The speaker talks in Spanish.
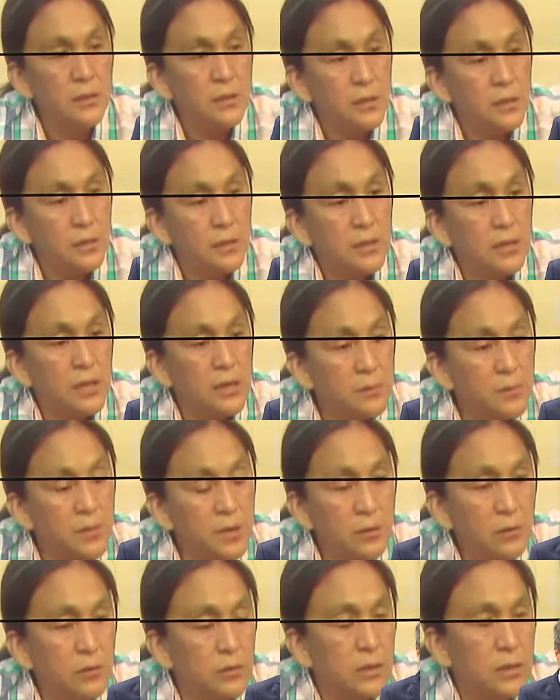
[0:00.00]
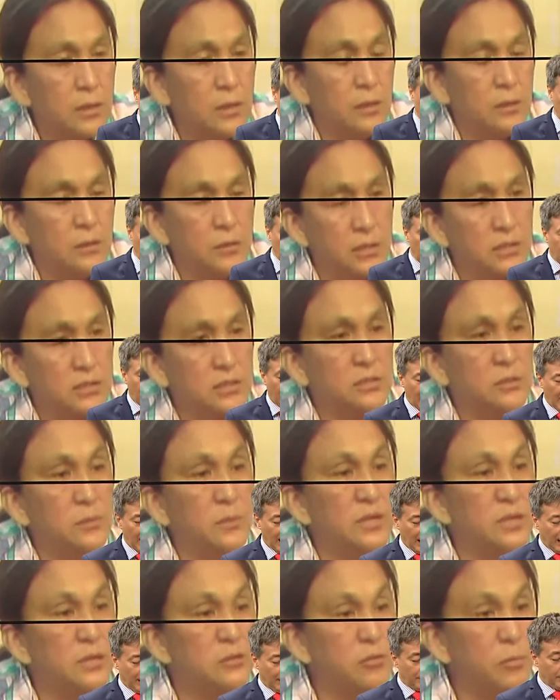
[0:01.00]
de Amnistía Internacional a
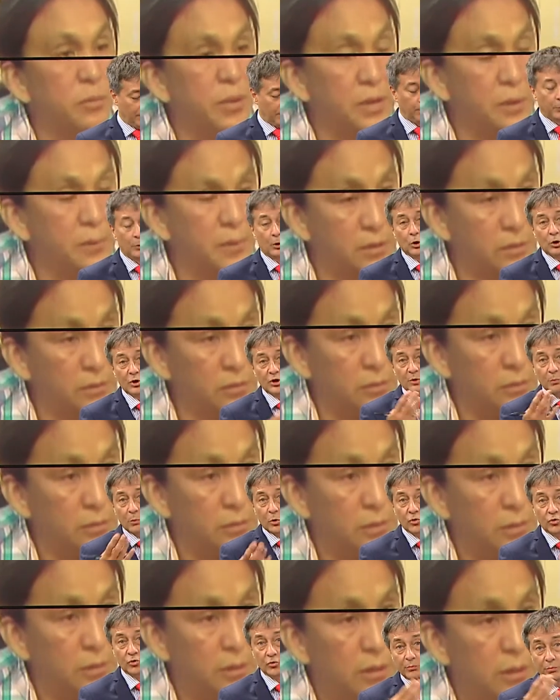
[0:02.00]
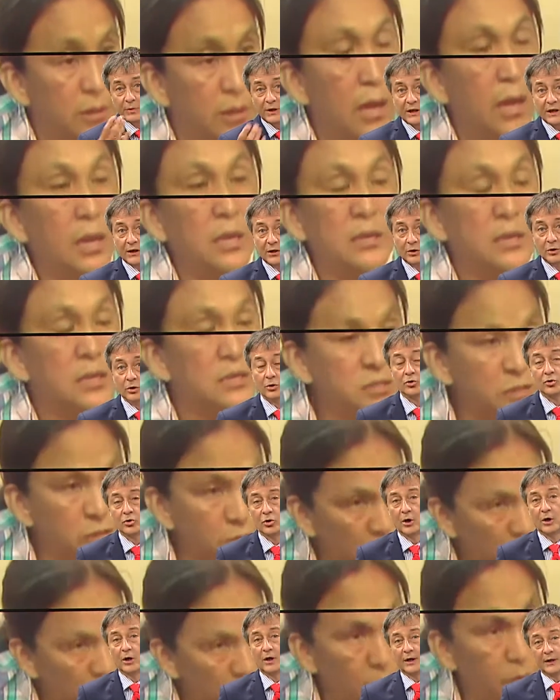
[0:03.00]
em, próximos ministros
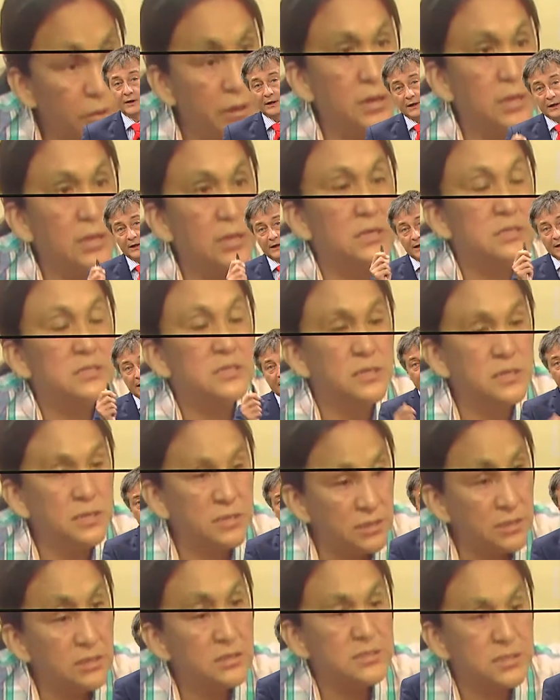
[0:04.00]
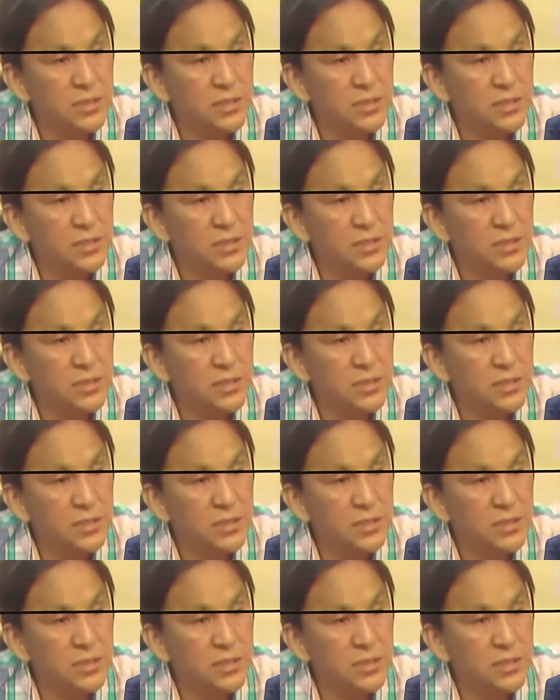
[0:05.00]
que tienen agendado que